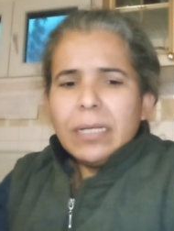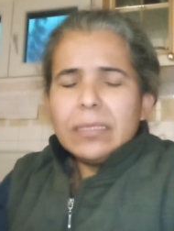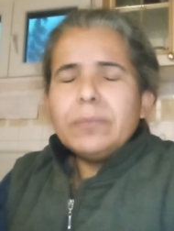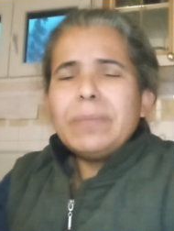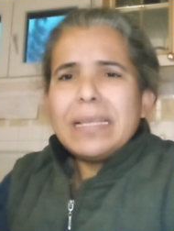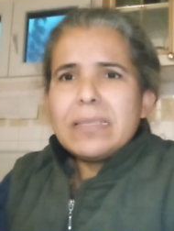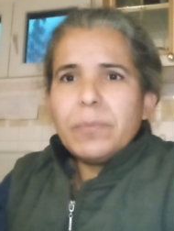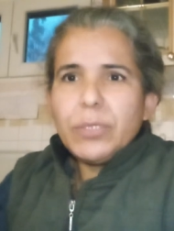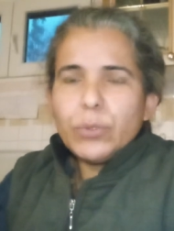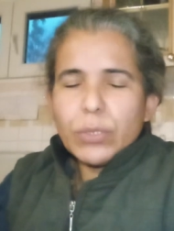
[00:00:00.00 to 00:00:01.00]
Dedim ben size
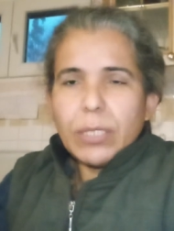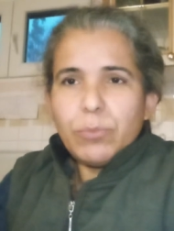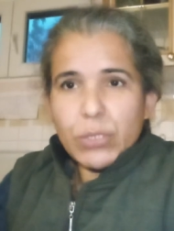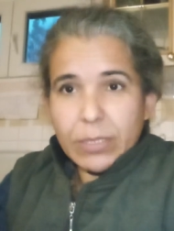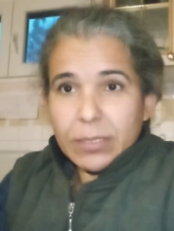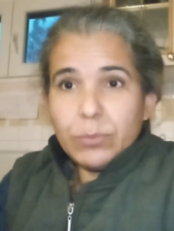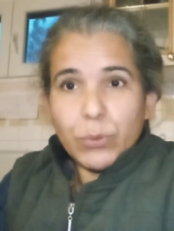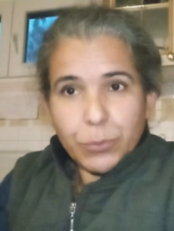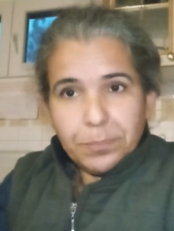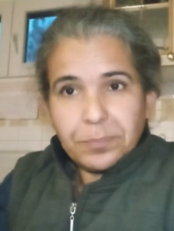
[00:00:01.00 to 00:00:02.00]
bir eurodan müşteri de
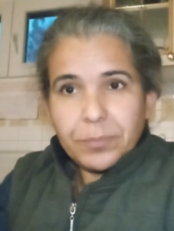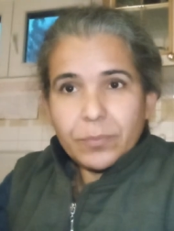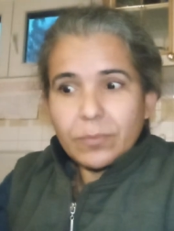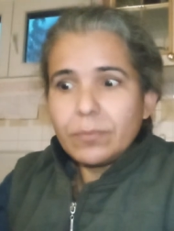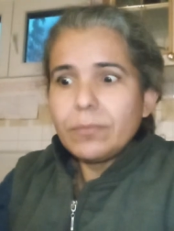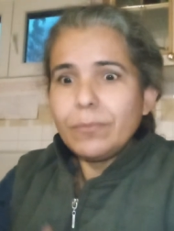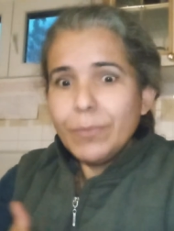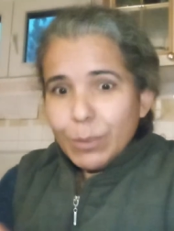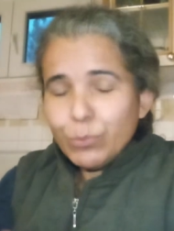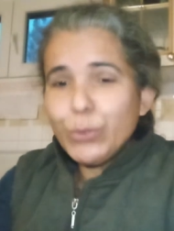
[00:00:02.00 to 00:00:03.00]
bulurum.
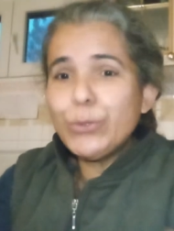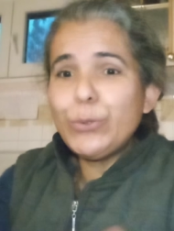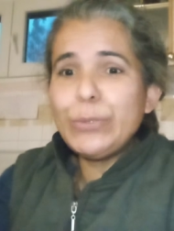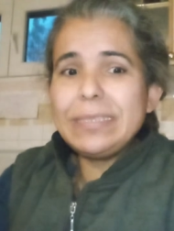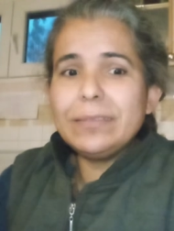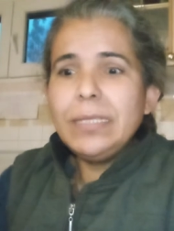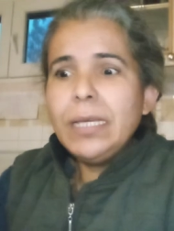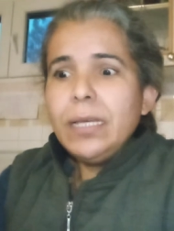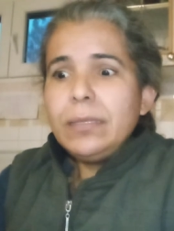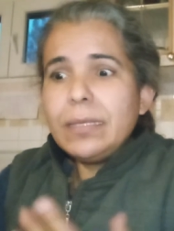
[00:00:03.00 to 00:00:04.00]
Bulgur üretin.
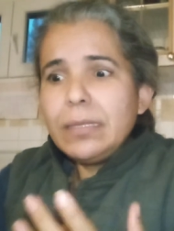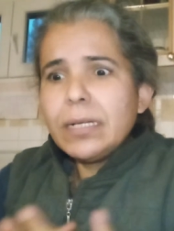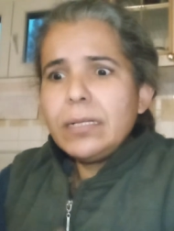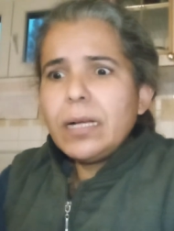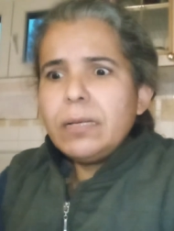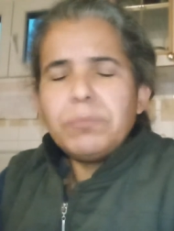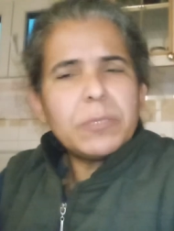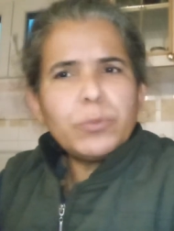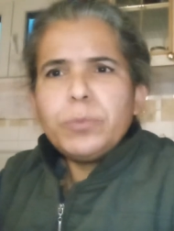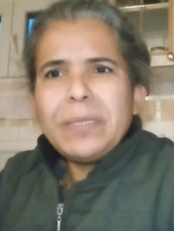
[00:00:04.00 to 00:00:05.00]
Dediler ha
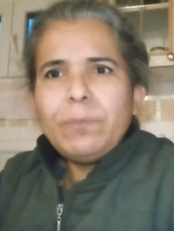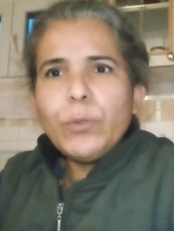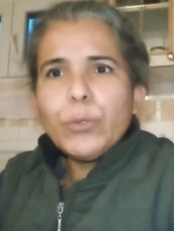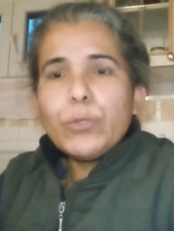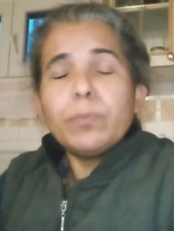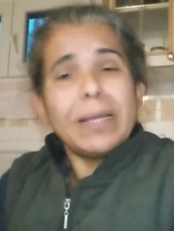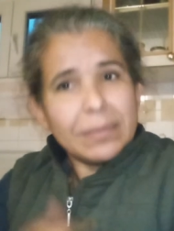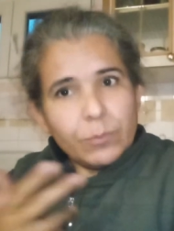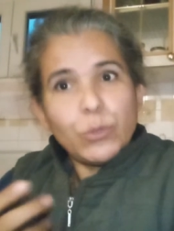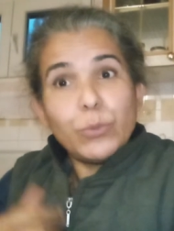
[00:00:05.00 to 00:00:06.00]
biz bunu bilmiyoruz. Ben
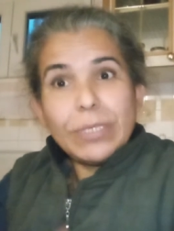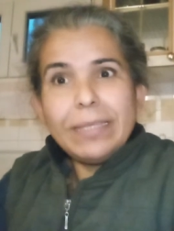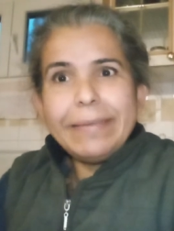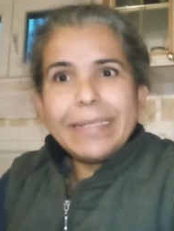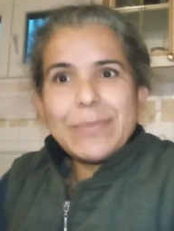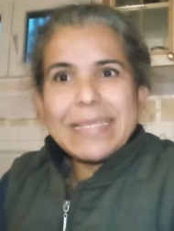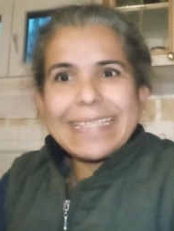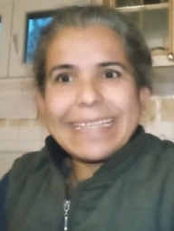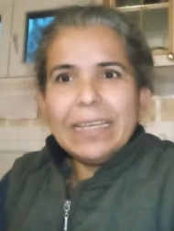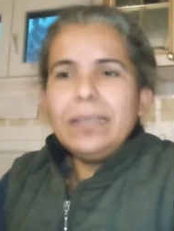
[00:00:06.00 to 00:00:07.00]
dedim numune de veririm
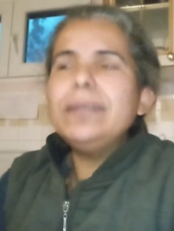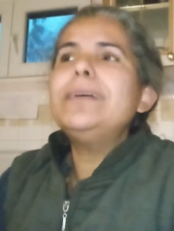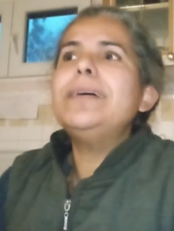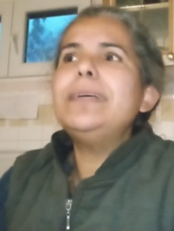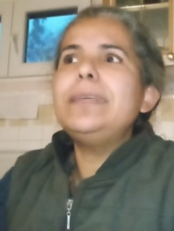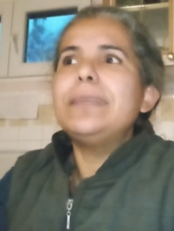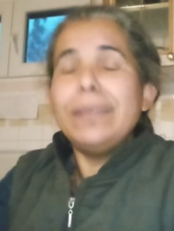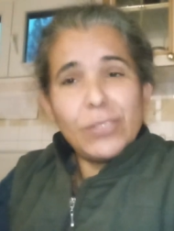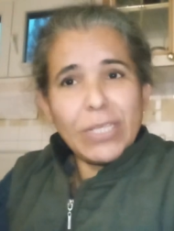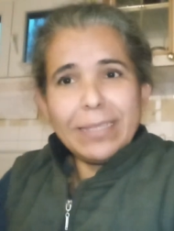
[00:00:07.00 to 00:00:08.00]
size.
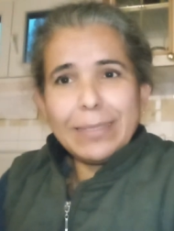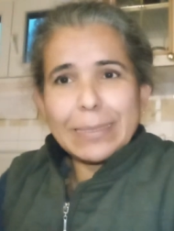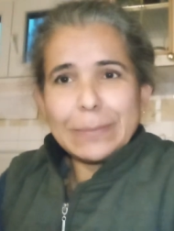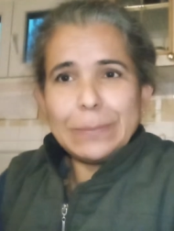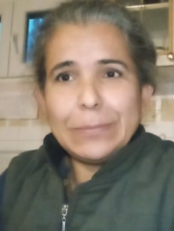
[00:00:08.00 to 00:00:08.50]
Gelecekler.